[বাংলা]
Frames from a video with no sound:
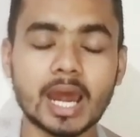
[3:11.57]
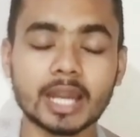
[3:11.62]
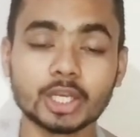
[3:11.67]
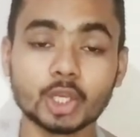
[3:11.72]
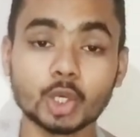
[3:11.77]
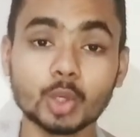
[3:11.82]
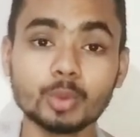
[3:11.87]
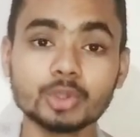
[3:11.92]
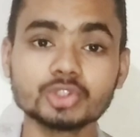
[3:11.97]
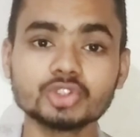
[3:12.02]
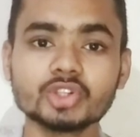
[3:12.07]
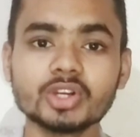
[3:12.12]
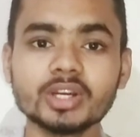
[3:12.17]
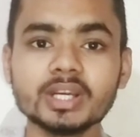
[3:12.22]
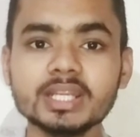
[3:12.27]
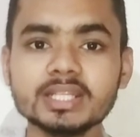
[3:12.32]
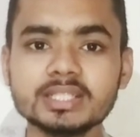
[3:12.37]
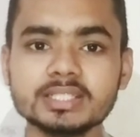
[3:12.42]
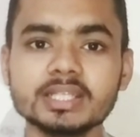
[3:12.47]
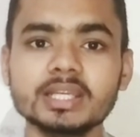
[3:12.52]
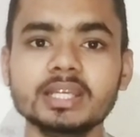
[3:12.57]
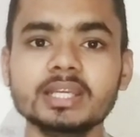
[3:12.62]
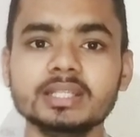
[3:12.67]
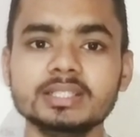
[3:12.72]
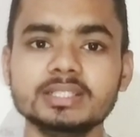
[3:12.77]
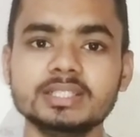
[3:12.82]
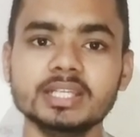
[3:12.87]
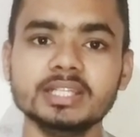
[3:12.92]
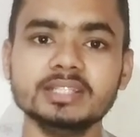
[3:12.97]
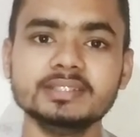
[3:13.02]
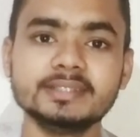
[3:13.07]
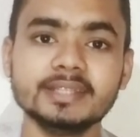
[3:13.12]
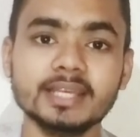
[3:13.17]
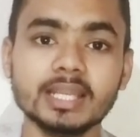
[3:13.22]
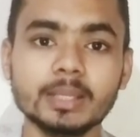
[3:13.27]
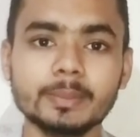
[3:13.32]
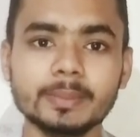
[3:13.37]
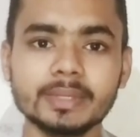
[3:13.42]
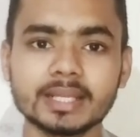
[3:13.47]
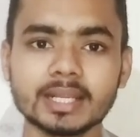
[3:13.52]
আঠারো বছরের নিচে যে
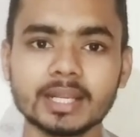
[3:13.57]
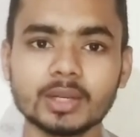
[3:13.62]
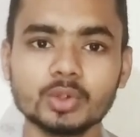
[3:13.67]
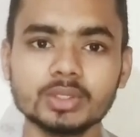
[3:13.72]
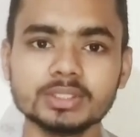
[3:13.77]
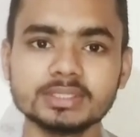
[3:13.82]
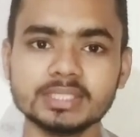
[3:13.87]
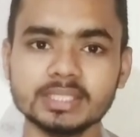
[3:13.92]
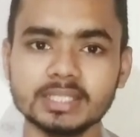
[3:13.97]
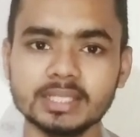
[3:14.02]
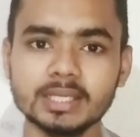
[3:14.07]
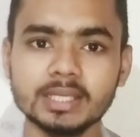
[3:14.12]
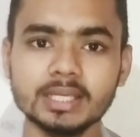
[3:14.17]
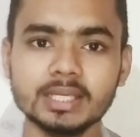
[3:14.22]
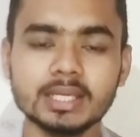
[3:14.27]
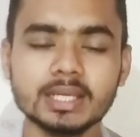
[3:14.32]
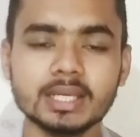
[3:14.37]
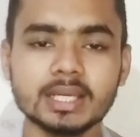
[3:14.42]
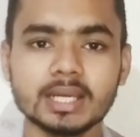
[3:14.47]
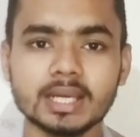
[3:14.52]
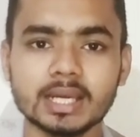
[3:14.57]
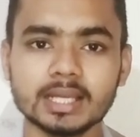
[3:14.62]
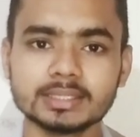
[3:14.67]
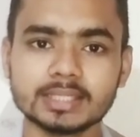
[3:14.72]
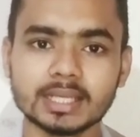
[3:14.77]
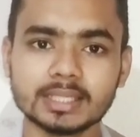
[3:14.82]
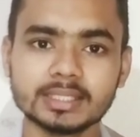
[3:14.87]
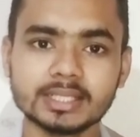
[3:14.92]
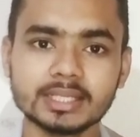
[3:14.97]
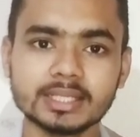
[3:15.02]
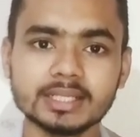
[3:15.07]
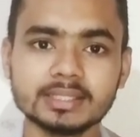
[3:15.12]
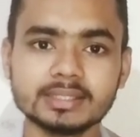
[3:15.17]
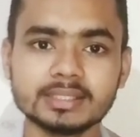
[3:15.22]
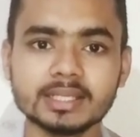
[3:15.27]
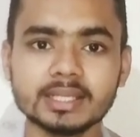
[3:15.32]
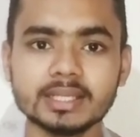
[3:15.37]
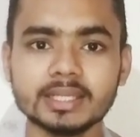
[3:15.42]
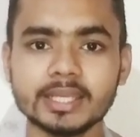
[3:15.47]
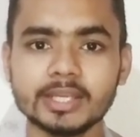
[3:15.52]
ছেলেমেয়েরা রয়েছে তাদের
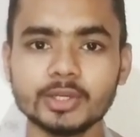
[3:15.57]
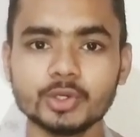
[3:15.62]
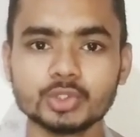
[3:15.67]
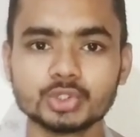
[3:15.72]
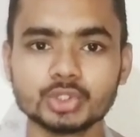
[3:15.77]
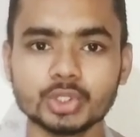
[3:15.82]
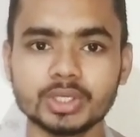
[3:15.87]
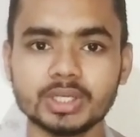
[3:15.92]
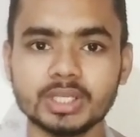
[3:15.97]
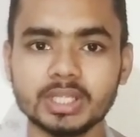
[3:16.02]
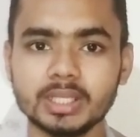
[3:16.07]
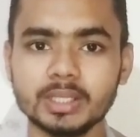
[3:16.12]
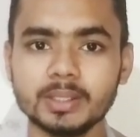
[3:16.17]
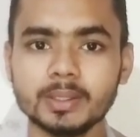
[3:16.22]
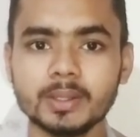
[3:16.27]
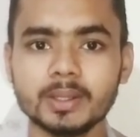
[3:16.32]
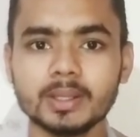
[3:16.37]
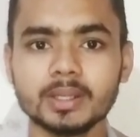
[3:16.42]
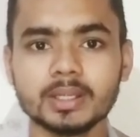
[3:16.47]
ক্ষেত্রে এই ওষুধটি